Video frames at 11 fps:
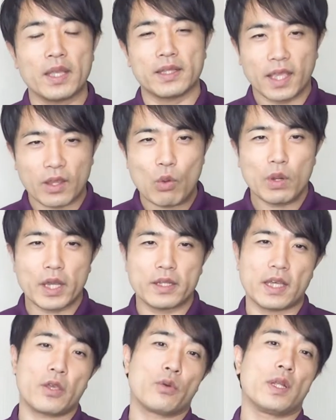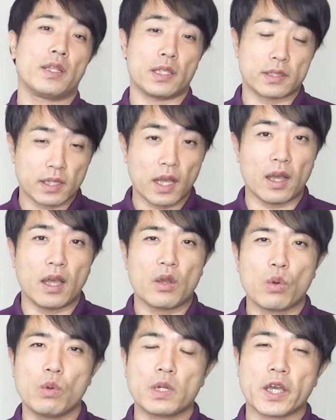で、今回の内容なんですが、
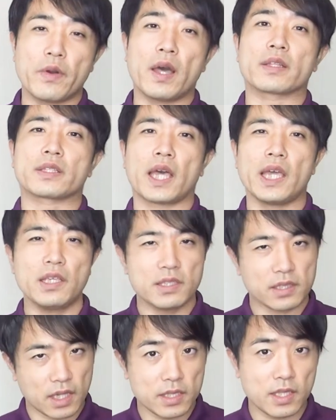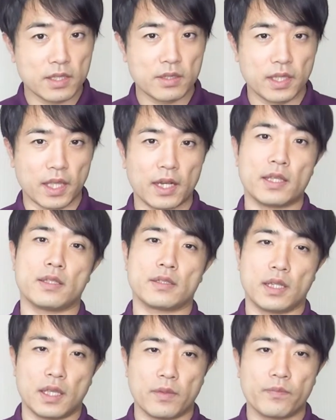今回は体質改善についてなんです
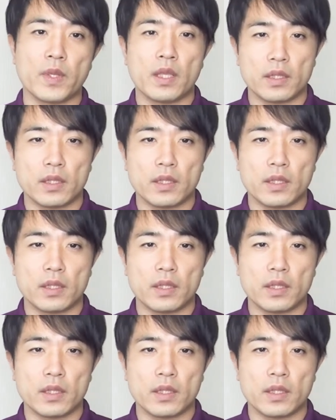ね。